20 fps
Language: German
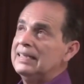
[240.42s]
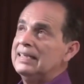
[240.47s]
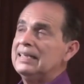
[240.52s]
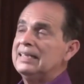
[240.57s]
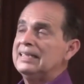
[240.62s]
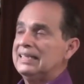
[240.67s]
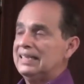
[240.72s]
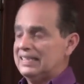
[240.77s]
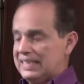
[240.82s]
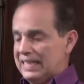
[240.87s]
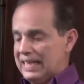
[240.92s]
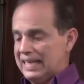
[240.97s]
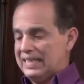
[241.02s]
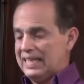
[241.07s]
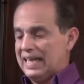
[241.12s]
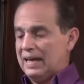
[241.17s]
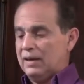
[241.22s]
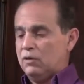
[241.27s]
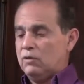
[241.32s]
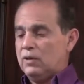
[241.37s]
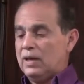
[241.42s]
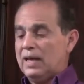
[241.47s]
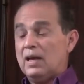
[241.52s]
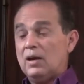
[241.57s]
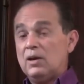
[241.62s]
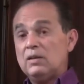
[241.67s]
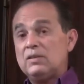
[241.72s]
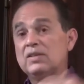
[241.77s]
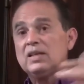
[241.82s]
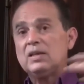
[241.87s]
Diese Entdeckung
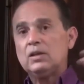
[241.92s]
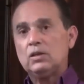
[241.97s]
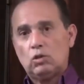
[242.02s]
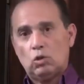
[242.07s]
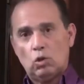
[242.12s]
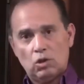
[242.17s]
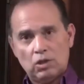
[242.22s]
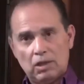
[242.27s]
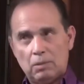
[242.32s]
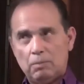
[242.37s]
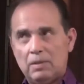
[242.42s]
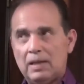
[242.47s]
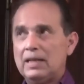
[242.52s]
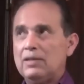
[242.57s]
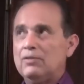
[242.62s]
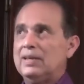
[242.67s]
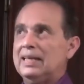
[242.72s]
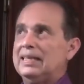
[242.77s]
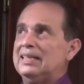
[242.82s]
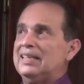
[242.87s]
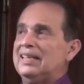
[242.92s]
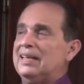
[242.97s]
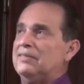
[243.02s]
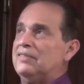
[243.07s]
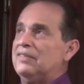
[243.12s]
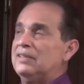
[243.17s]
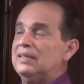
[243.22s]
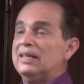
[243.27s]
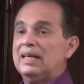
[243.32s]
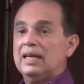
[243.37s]
eröffnet neue
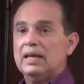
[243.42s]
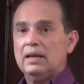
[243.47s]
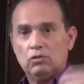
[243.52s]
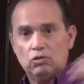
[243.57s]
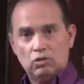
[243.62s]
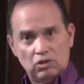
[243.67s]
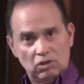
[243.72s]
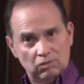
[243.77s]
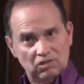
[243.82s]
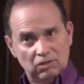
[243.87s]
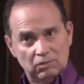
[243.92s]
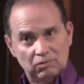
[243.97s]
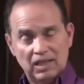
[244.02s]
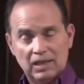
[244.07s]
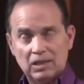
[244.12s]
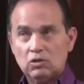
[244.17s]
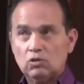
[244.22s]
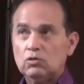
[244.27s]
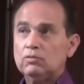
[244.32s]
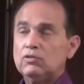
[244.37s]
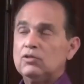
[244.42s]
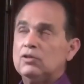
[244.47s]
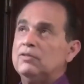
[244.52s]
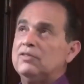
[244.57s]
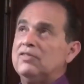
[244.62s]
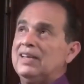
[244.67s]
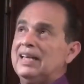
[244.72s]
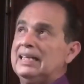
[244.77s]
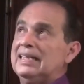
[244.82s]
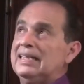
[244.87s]
Perspektiven für die Verwendung von
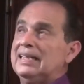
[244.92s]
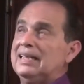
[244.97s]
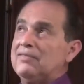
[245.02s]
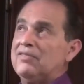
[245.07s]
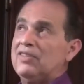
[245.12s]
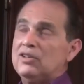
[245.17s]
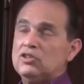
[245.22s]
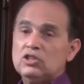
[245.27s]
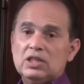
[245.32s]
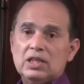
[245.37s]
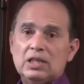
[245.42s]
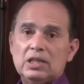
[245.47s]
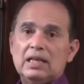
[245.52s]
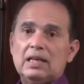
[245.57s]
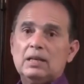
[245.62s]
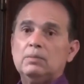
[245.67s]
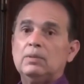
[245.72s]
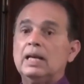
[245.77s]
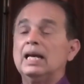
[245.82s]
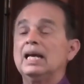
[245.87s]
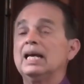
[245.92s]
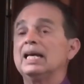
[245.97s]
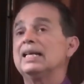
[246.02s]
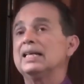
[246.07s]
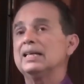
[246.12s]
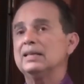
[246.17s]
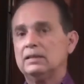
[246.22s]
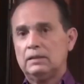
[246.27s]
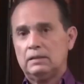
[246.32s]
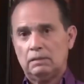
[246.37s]
Fett in verschiedenen
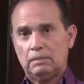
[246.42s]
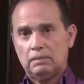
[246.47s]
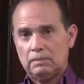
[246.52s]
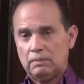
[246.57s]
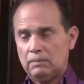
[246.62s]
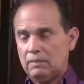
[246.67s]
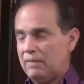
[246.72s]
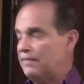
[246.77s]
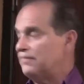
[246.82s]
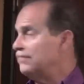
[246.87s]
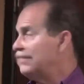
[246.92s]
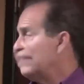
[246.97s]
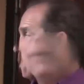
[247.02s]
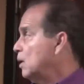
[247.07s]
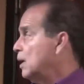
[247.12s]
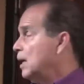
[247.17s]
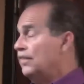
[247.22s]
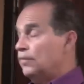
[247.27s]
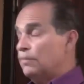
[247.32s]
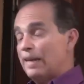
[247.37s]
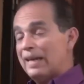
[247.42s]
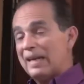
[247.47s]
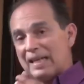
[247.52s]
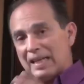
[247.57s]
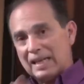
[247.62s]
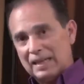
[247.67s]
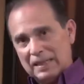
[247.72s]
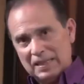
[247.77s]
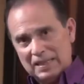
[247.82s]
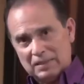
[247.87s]
Bereichen. Zum Beispiel
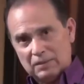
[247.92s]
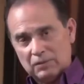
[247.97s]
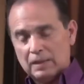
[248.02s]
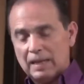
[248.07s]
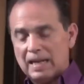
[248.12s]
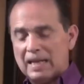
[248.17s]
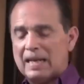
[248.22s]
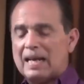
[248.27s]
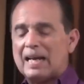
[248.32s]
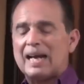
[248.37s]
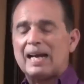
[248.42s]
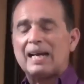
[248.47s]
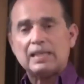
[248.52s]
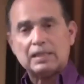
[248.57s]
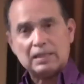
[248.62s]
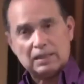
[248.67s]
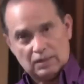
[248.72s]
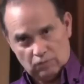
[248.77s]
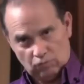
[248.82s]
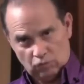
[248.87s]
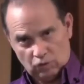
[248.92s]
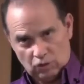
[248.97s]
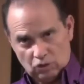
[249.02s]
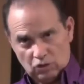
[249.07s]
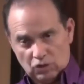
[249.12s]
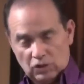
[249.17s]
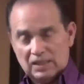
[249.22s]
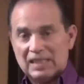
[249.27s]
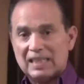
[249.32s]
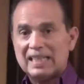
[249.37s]
sind die fettreichsten
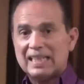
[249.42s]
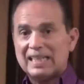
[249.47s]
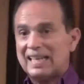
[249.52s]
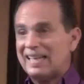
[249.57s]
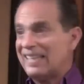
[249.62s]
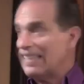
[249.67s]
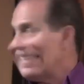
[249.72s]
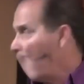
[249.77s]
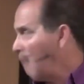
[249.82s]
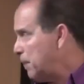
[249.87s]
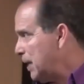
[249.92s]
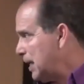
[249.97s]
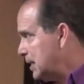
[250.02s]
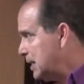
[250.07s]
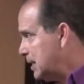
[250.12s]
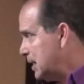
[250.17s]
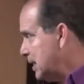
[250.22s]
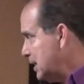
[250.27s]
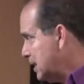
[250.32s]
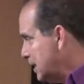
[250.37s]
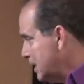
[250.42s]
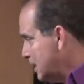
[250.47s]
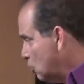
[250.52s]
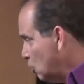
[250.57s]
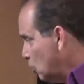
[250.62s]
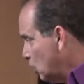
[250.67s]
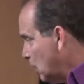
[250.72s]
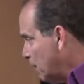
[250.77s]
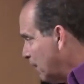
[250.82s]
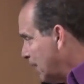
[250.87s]
Fische diejenigen, die im Meer
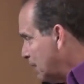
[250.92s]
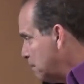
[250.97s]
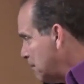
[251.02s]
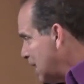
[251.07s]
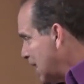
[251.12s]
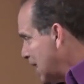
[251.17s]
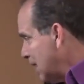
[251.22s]
leben.